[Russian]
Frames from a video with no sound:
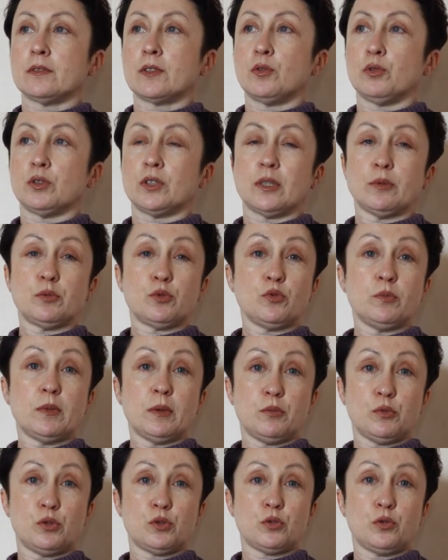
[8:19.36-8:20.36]
кот там с
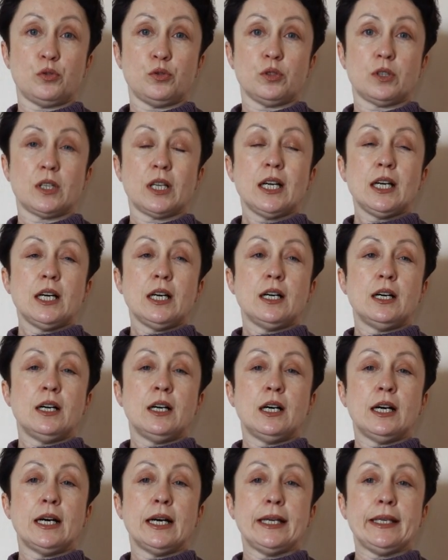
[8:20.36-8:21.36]
ума мой сходит,
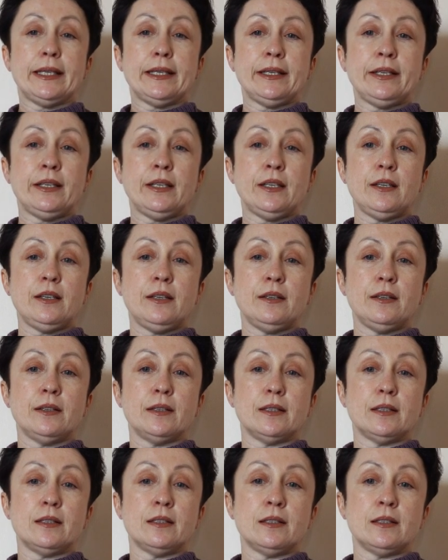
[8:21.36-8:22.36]
а,
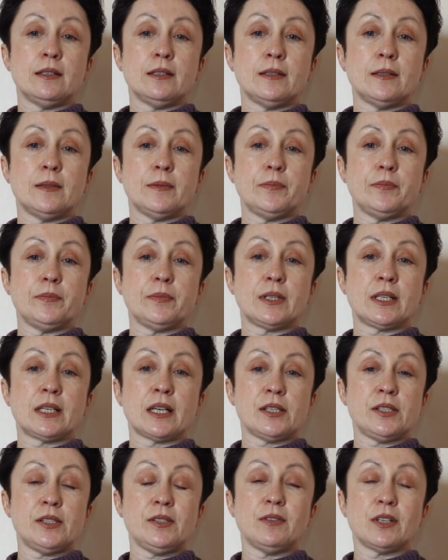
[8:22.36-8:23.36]
и а,
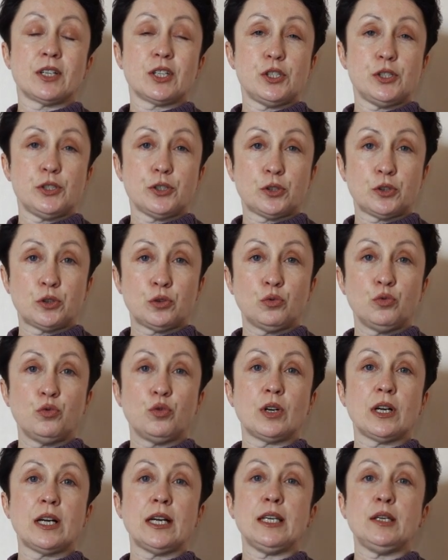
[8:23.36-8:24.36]
красивая
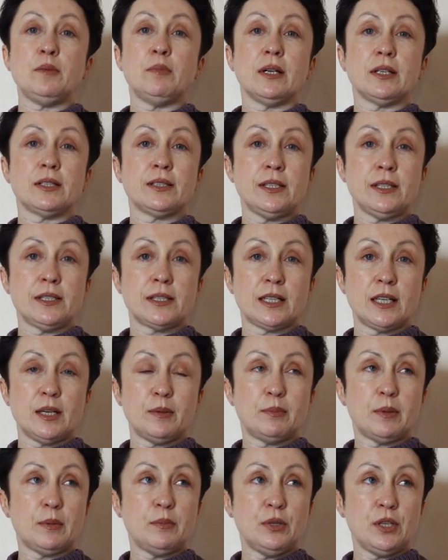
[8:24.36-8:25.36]
архитектура, и
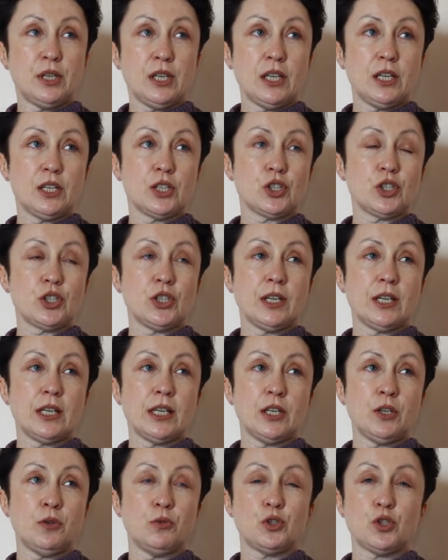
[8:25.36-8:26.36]
Балтийское
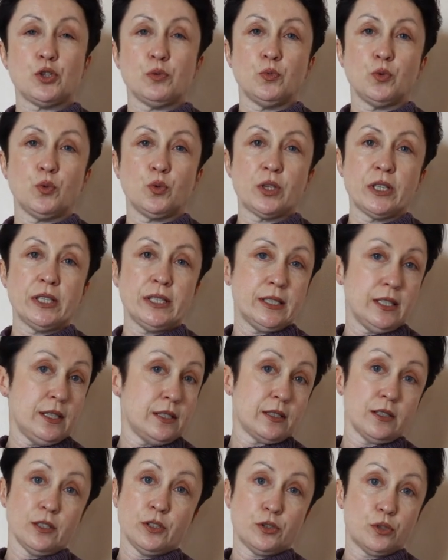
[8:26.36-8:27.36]
побережье, и очень много
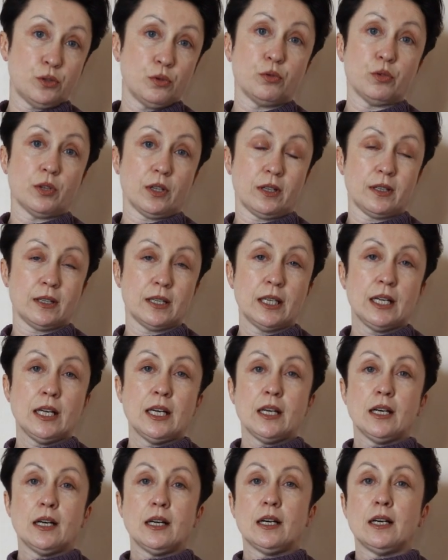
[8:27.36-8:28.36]
интересной истории.
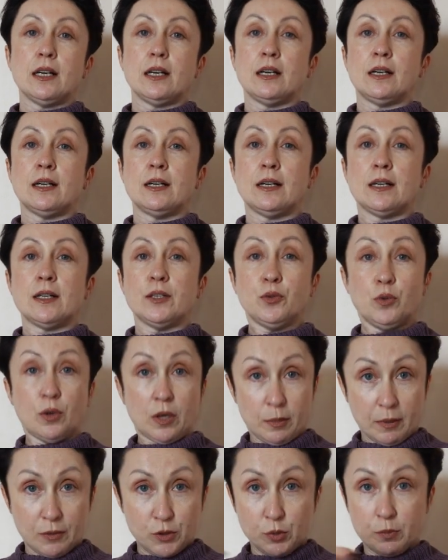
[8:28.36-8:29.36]
А, ну,
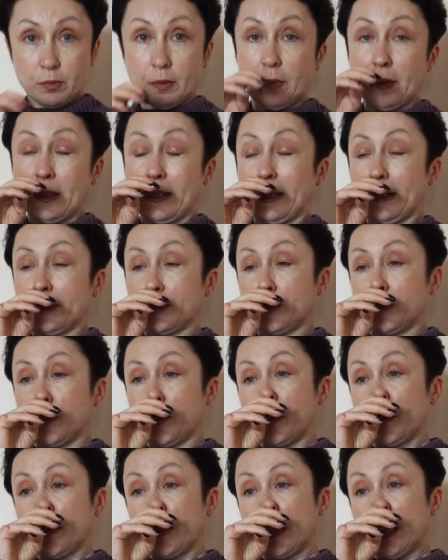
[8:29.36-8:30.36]
обо всем по порядку.